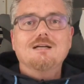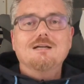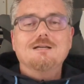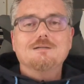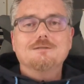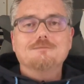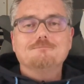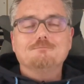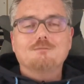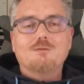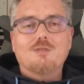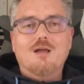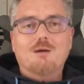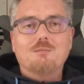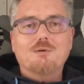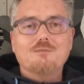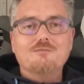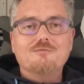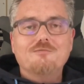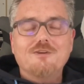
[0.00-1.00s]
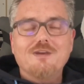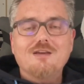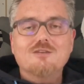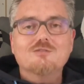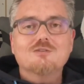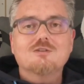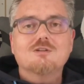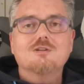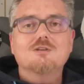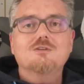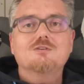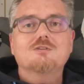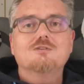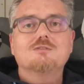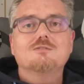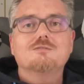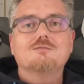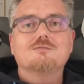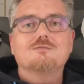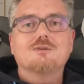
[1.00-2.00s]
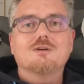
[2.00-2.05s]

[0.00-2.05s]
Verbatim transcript: Ähm, aber im Wesentlichen,